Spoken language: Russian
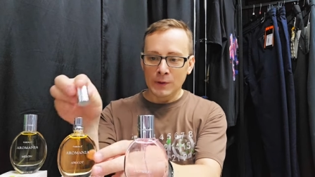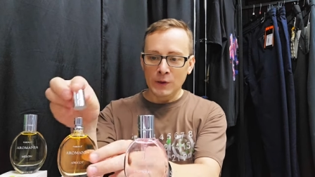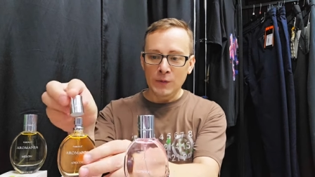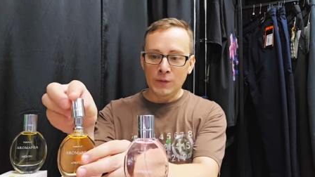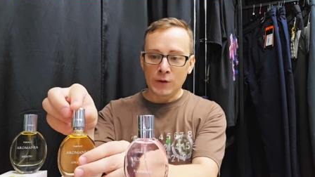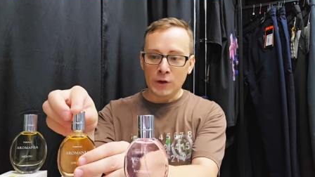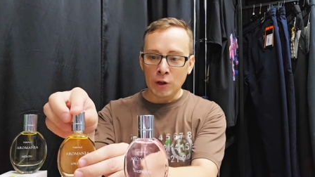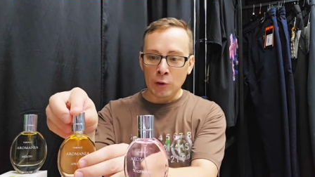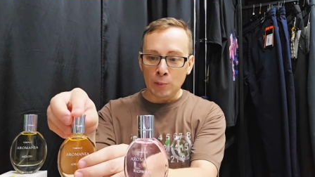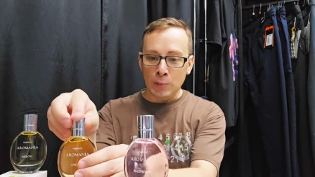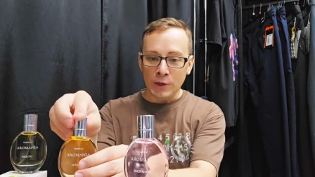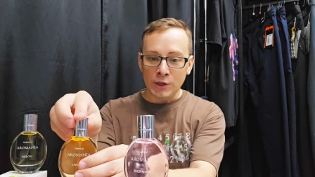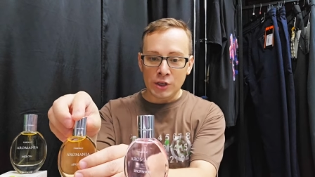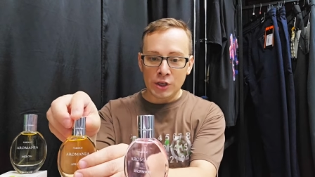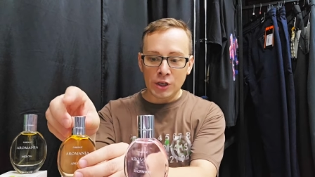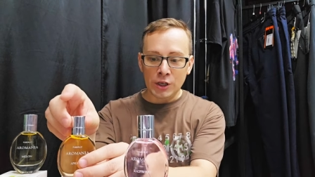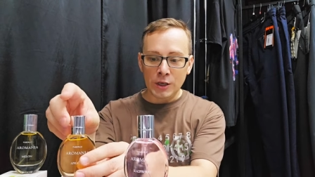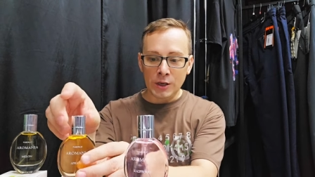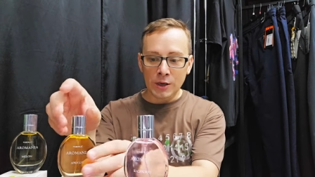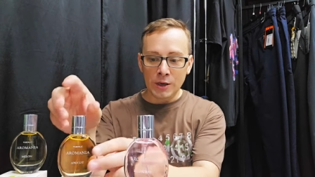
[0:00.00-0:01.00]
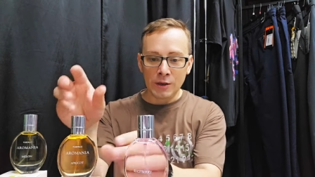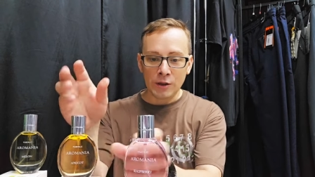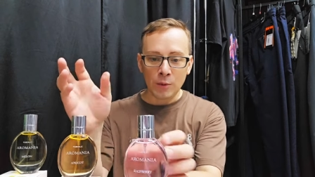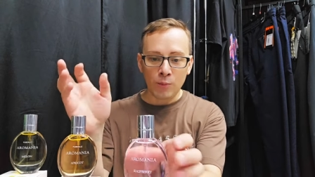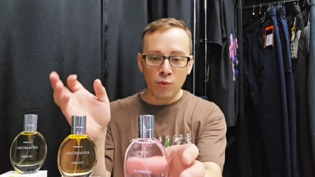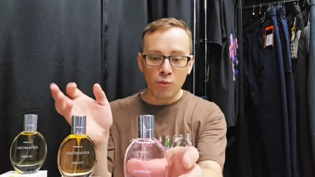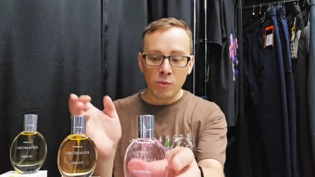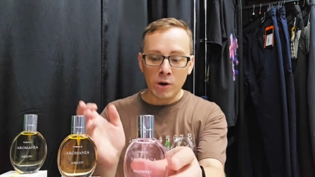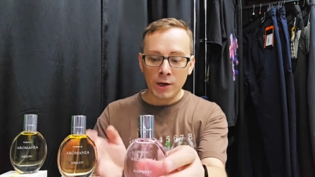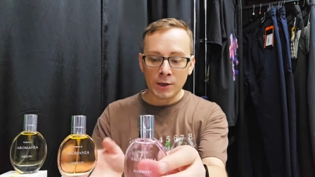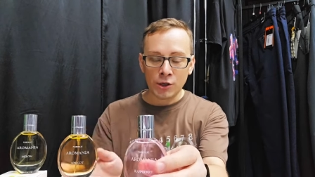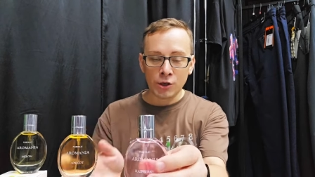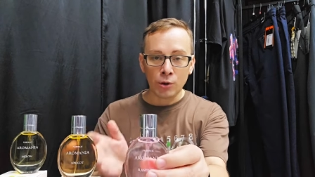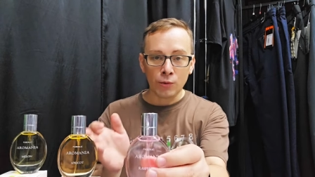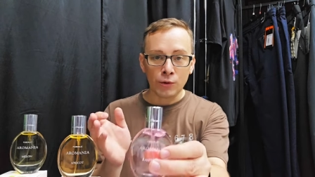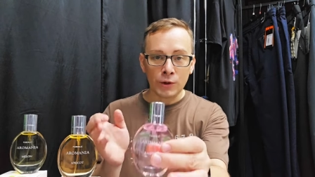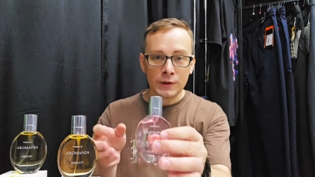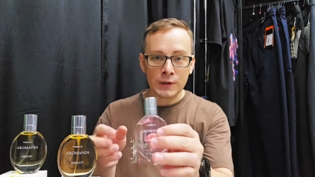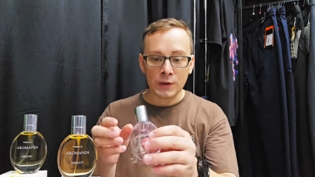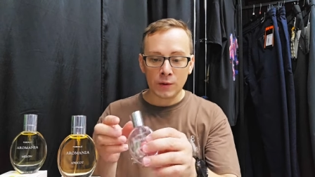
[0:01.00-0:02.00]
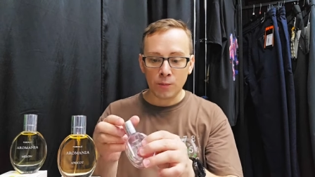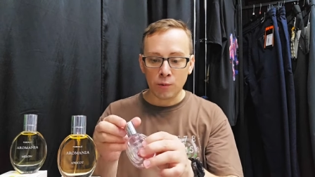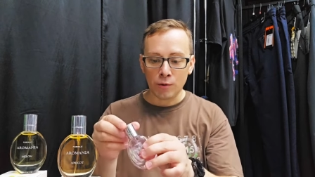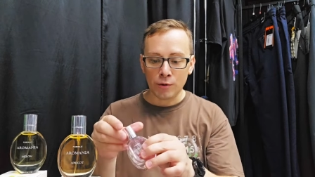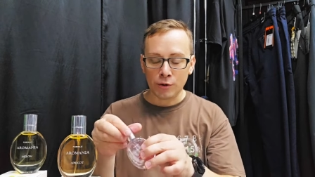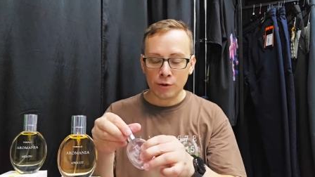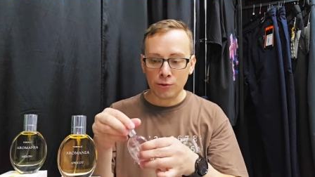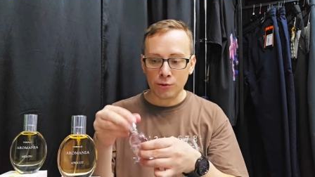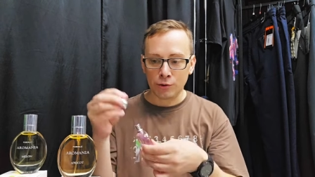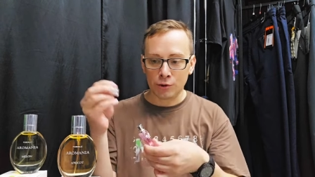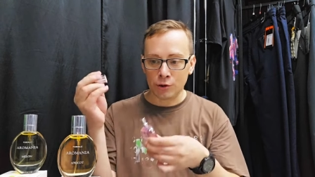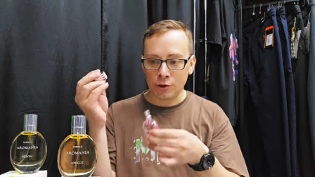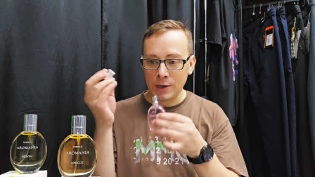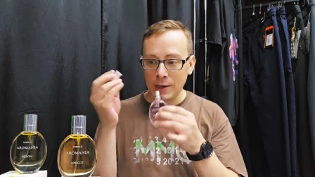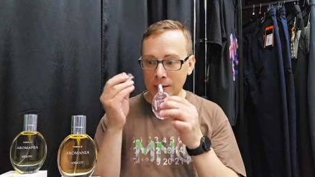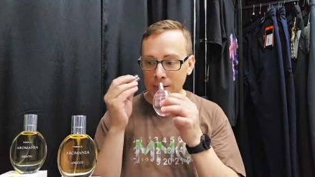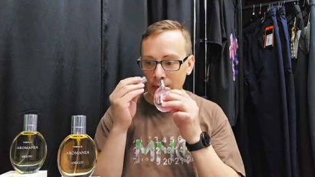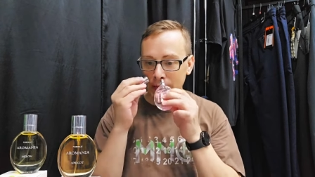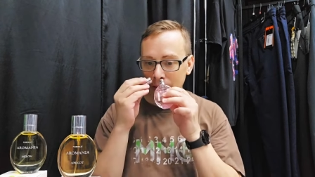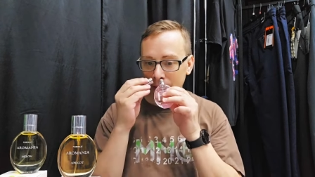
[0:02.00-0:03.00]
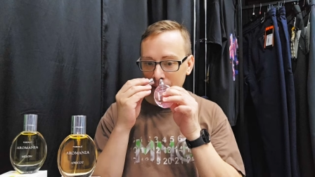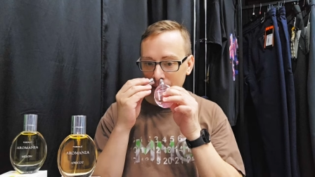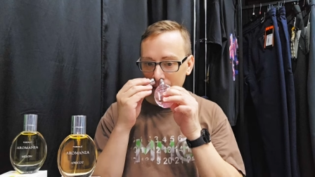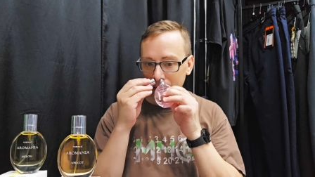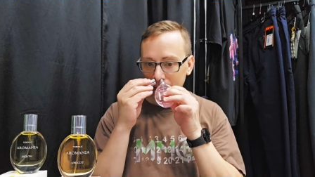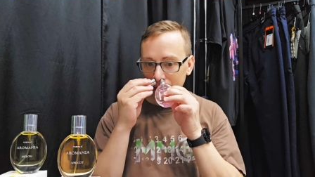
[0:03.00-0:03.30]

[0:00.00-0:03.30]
И в колпачке, и на бумажке он до сих пор еще ощущается.